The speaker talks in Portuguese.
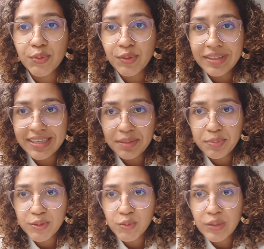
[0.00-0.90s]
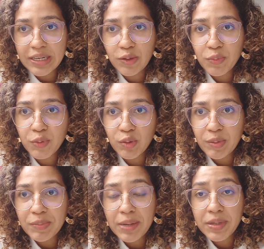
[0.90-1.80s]
Olá pessoal, meu
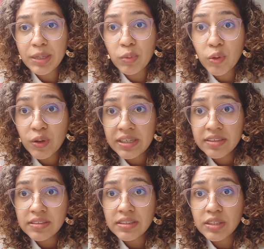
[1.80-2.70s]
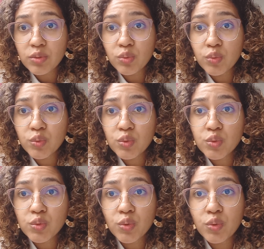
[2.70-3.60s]
nome é Bárbara Moras, eu
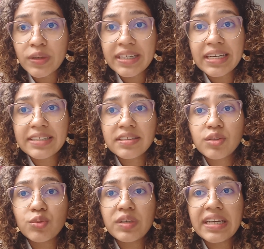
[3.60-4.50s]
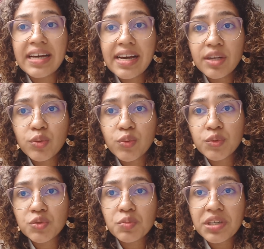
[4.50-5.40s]
sou egressa do IEAR, do
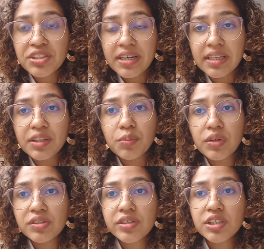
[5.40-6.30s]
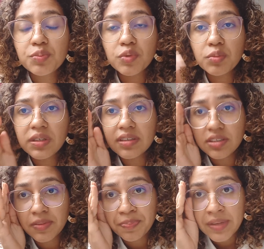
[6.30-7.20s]
curso de Bacharelado em Políticas Públicas.